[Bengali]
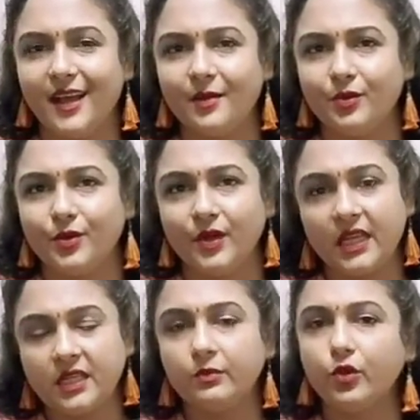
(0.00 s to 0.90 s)
এবং
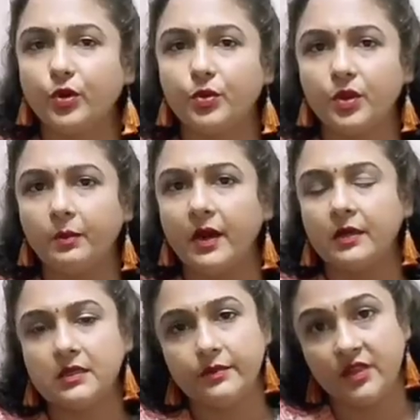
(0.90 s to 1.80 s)
এটি মনে করতে পারেন
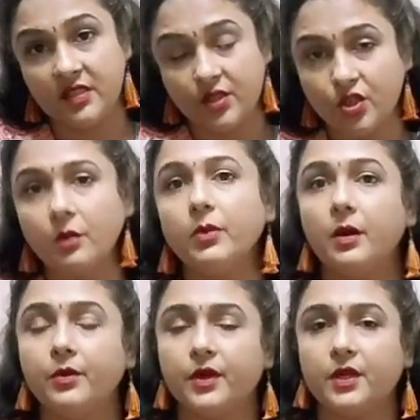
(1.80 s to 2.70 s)
যে ভিসার
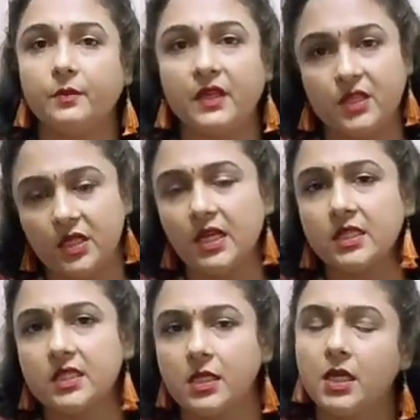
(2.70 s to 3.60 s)
সম্ভাবনাটি বেশি
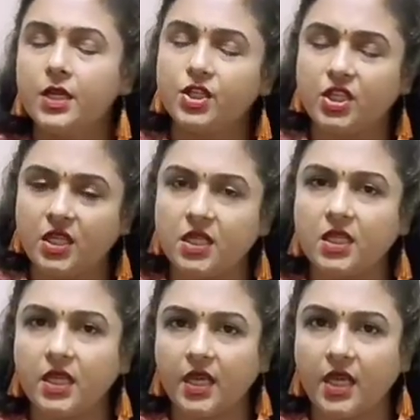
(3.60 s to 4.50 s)
আছে সেটির
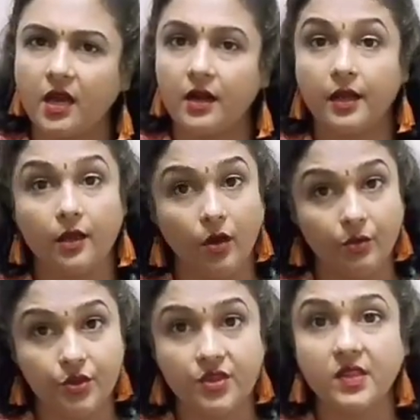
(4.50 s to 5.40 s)
দিকে খেয়াল রেখে
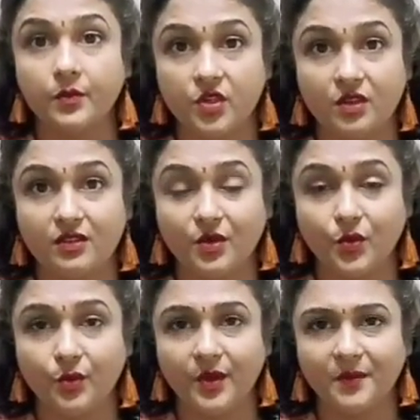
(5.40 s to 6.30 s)
অবশ্যই সাবমিশনটি
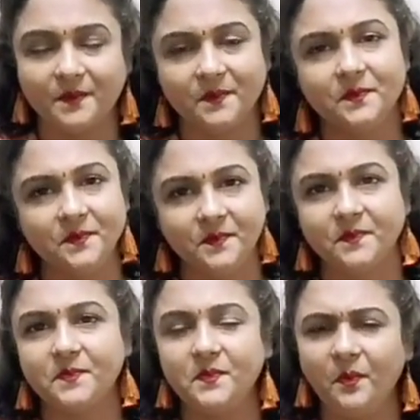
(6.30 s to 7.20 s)
করবেন
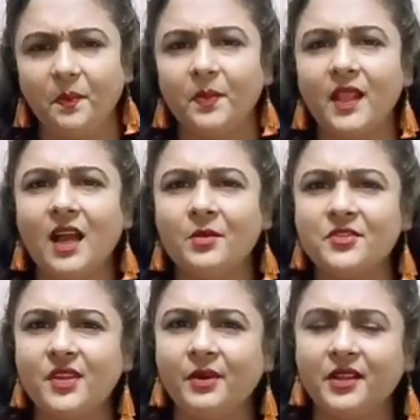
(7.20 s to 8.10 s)
আমরা
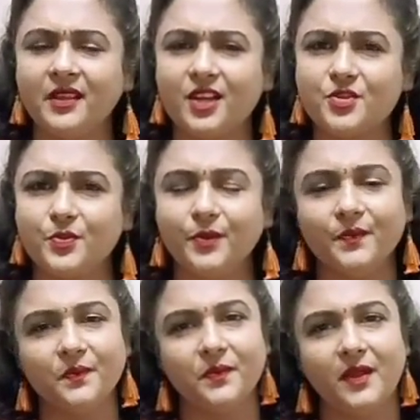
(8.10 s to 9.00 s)
সামারিতে আসব
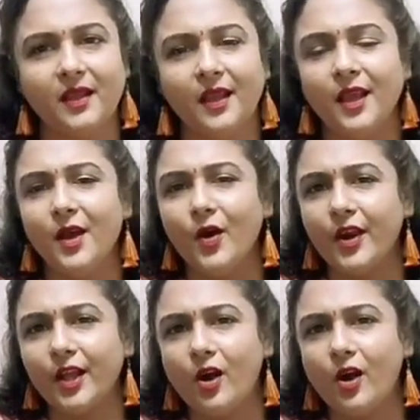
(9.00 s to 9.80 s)
অনেক